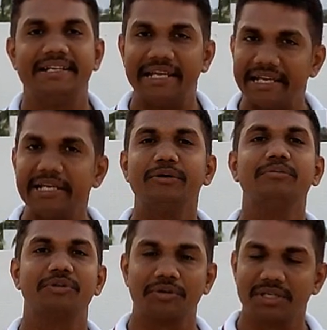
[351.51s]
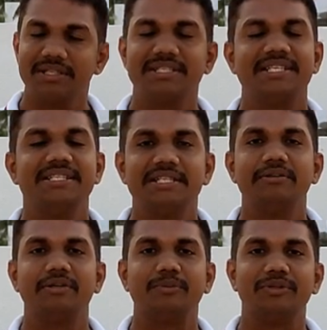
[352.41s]
டெய்லியும் தொடர்ந்து செஞ்சுட்டு
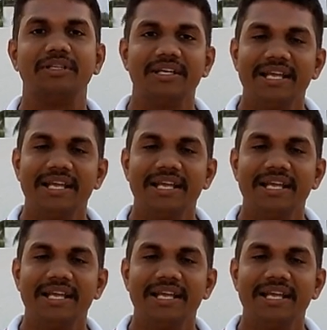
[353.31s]
வரும்போது